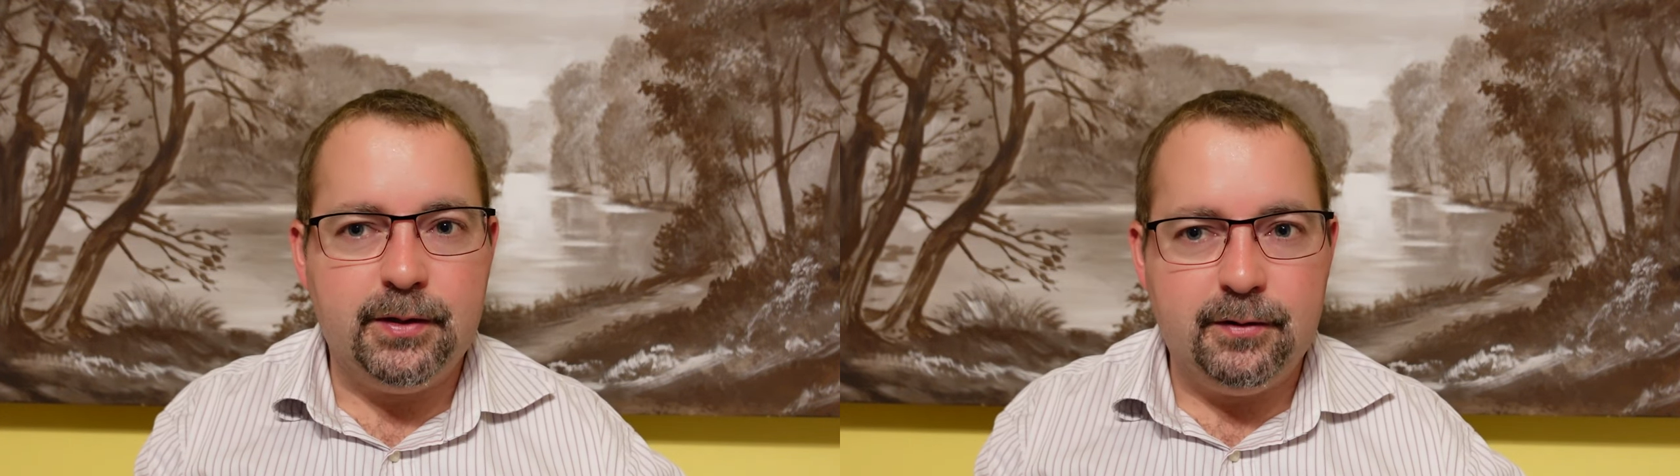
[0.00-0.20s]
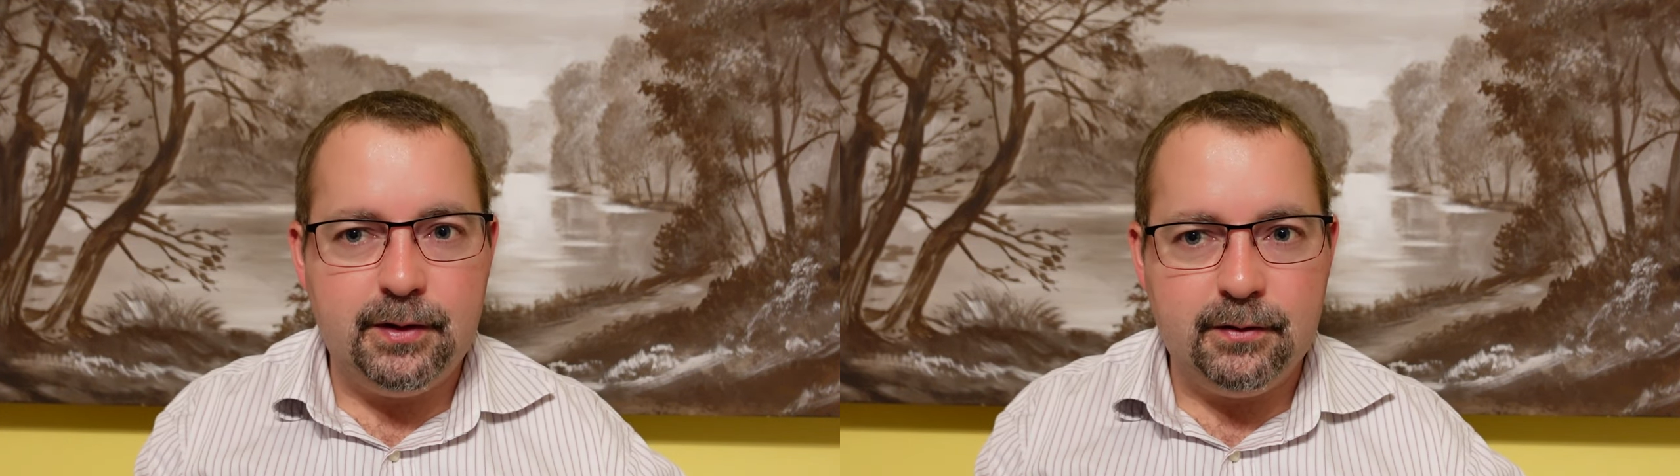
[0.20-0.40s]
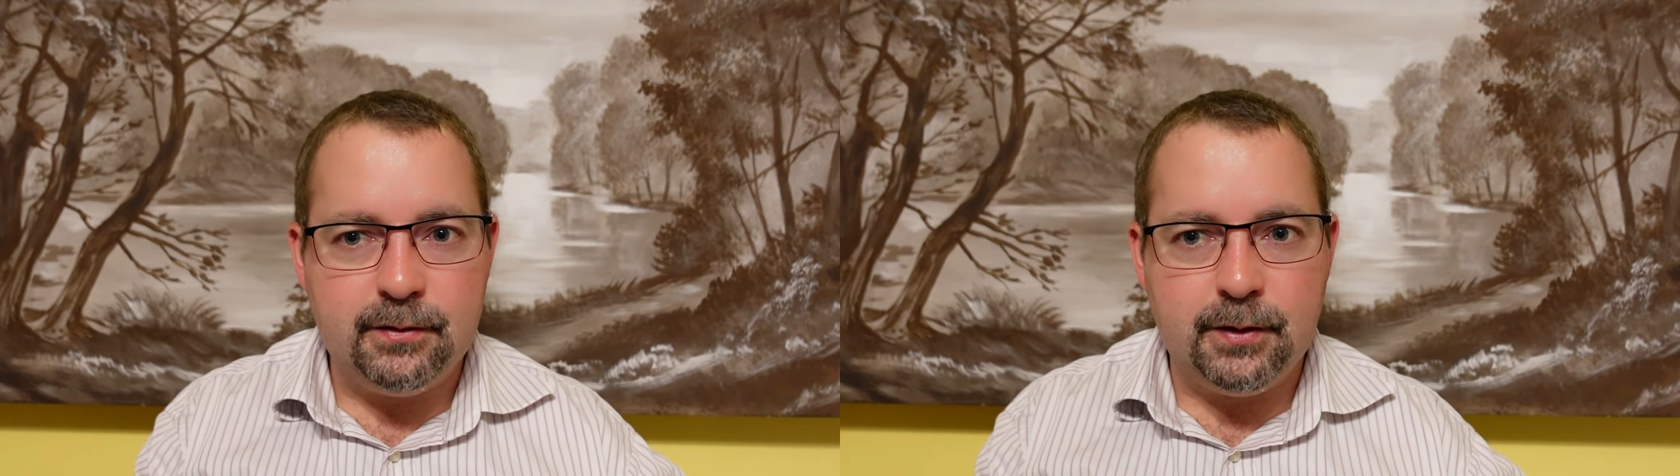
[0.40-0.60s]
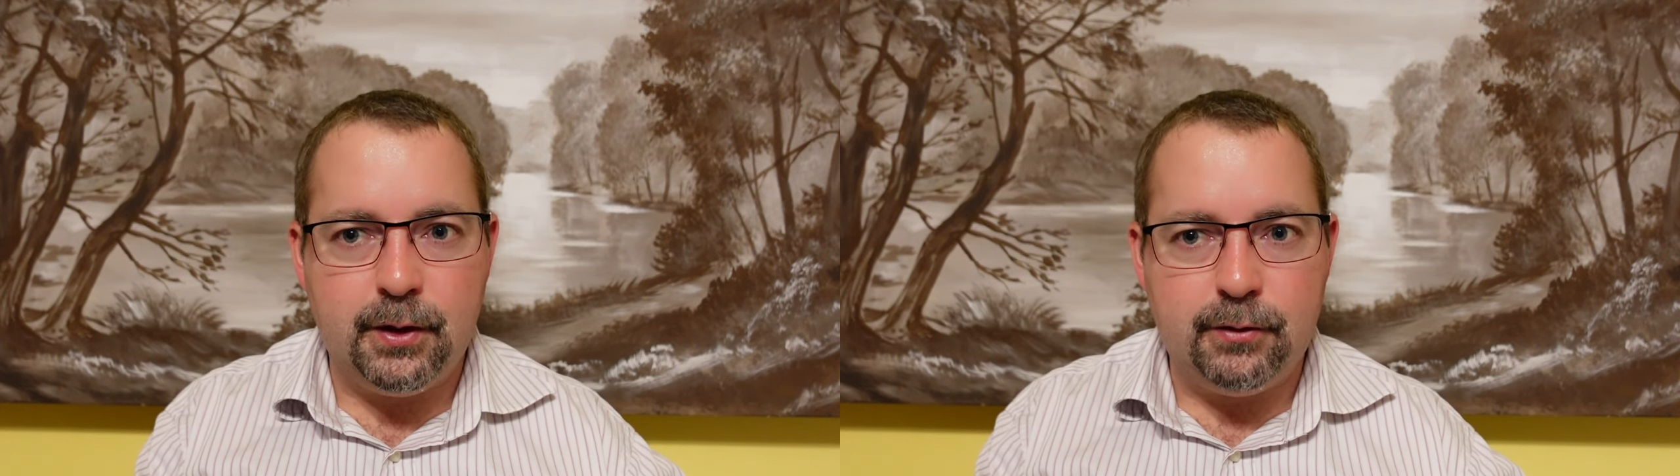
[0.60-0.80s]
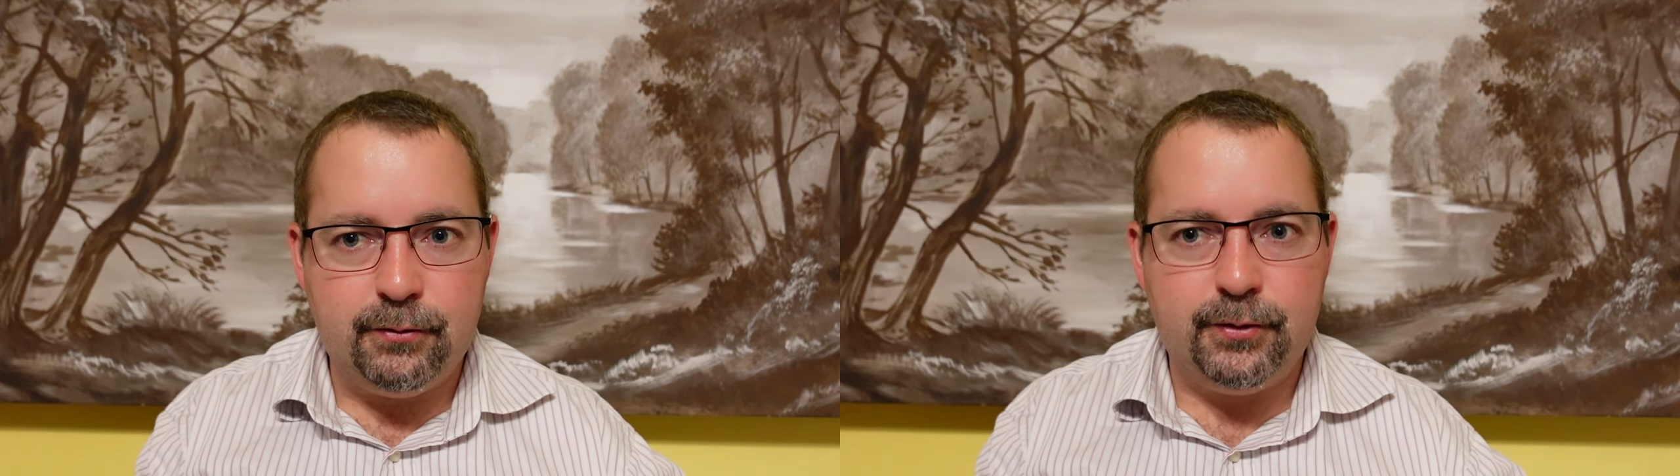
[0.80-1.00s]
Zinsen
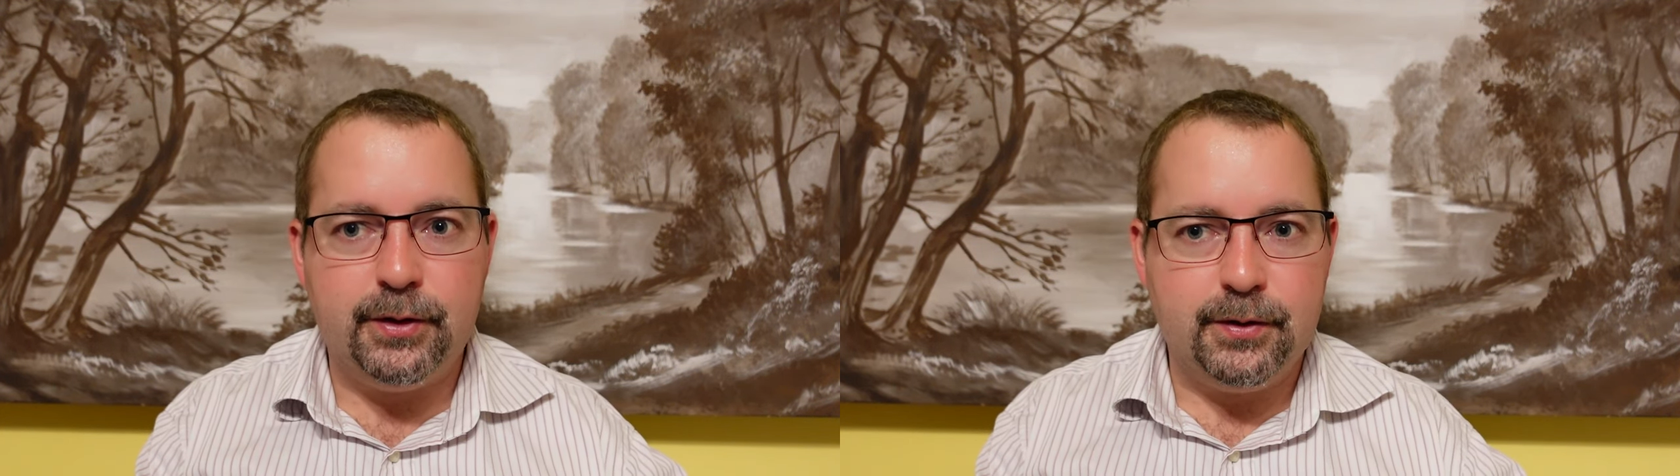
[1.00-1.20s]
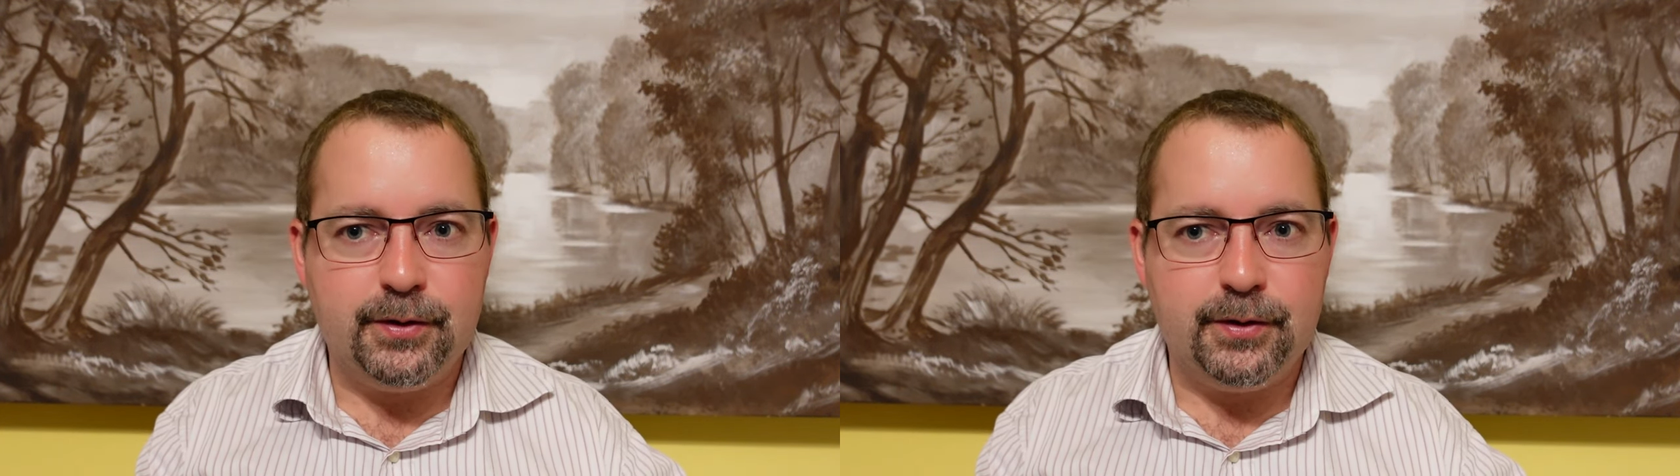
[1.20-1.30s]
auf